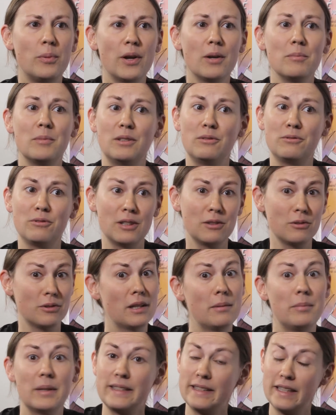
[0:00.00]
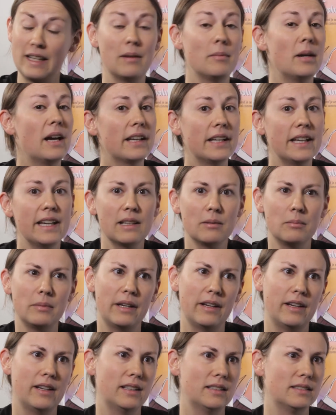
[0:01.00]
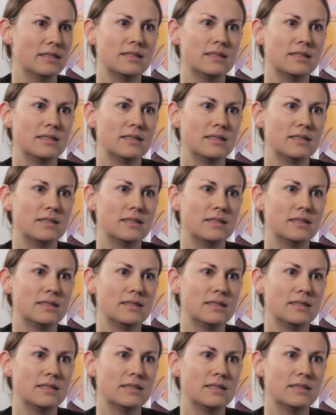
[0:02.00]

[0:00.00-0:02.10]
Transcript: peur, mais une fois qu'on a passé la barrière, bah,